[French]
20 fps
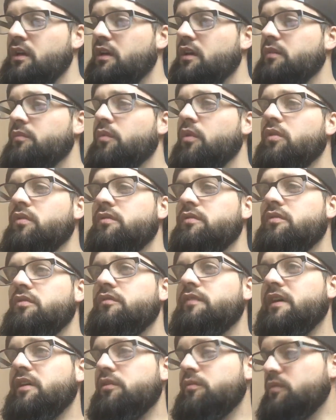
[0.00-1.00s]
Bon, on
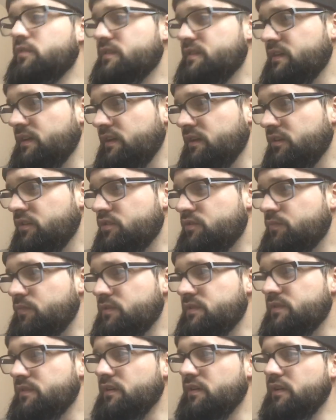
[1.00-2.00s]
va commencer, euh, je
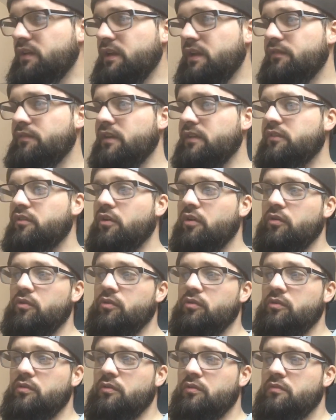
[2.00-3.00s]
pense, euh, il est
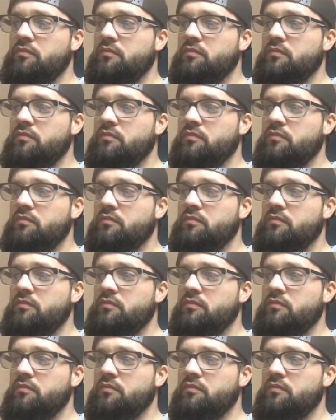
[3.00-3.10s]
20h01.